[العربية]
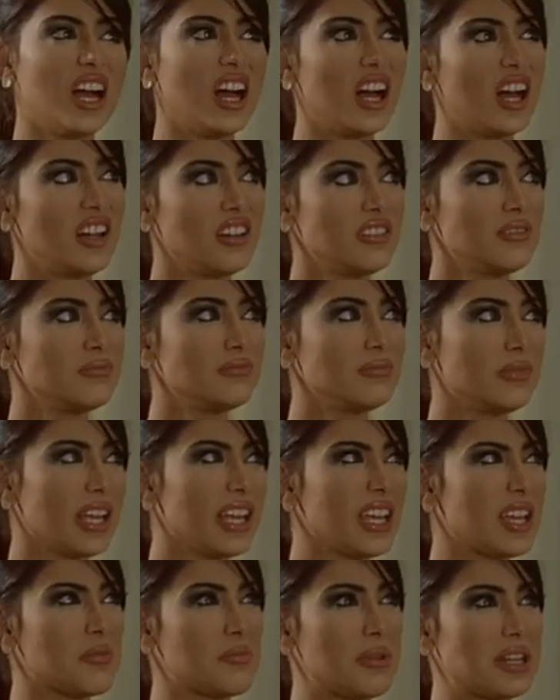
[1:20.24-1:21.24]
أم
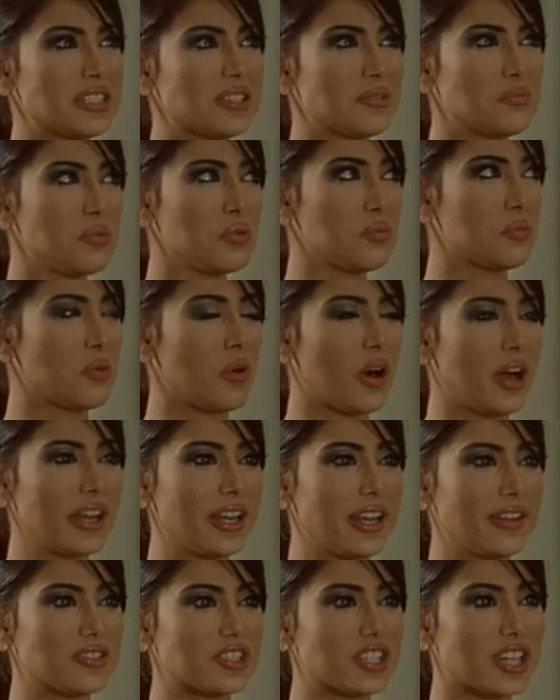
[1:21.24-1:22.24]
اي بس مو
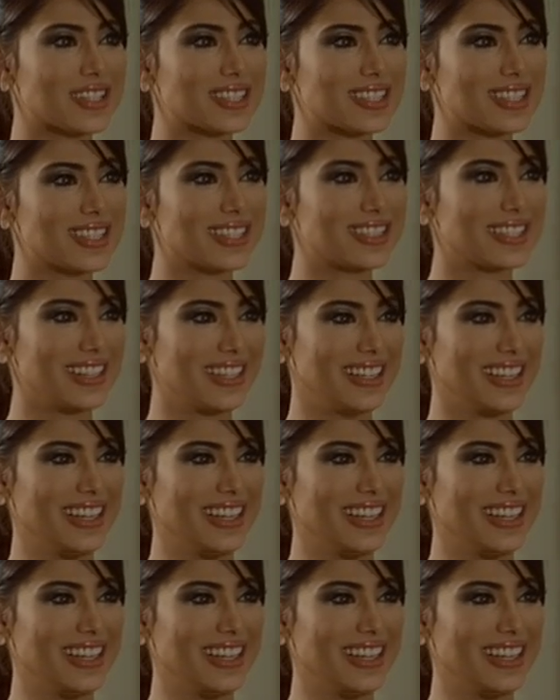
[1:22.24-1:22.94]
بوايد نفس شخصيتي